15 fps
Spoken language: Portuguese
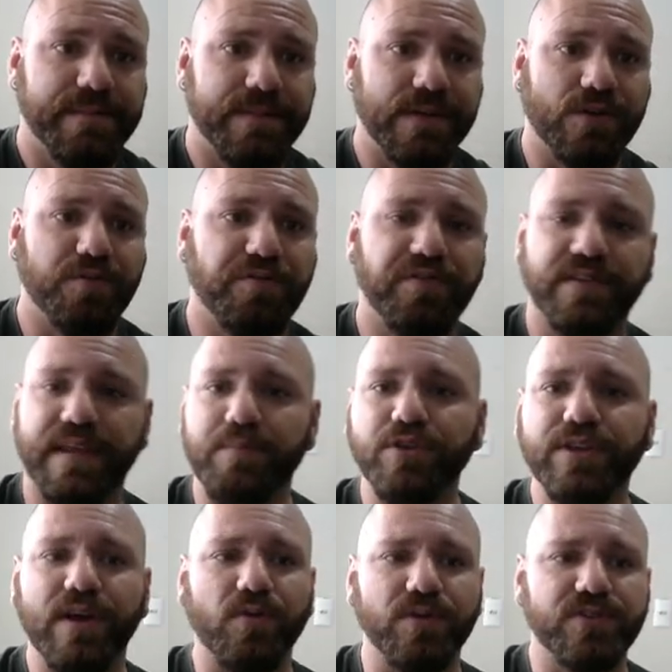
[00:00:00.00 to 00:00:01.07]
Então, tem
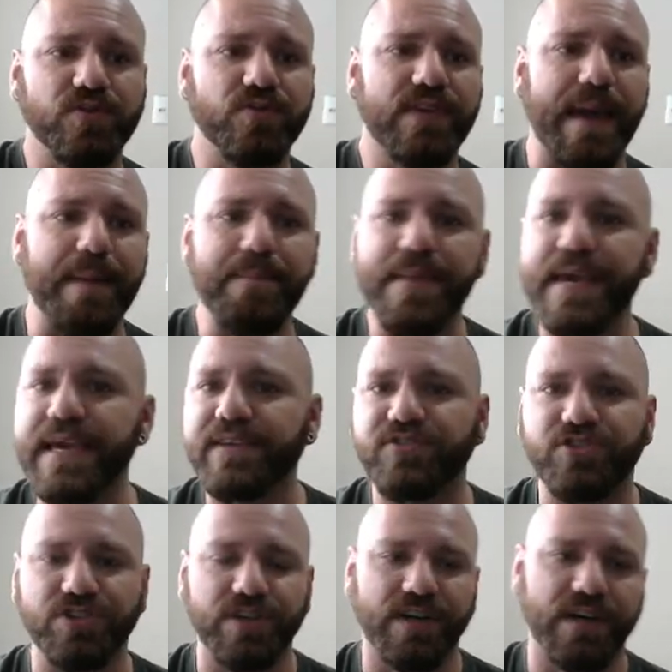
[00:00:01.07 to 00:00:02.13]
muita coisa. Tudo que é
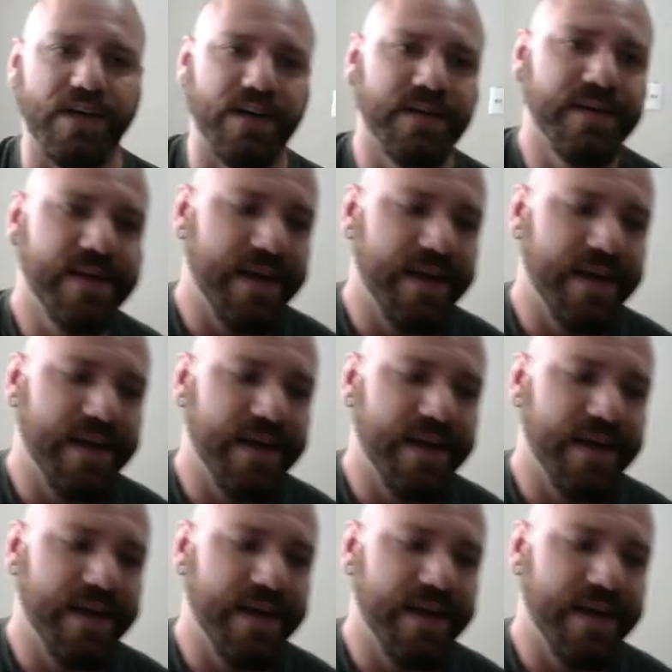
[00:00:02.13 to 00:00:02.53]
mídia,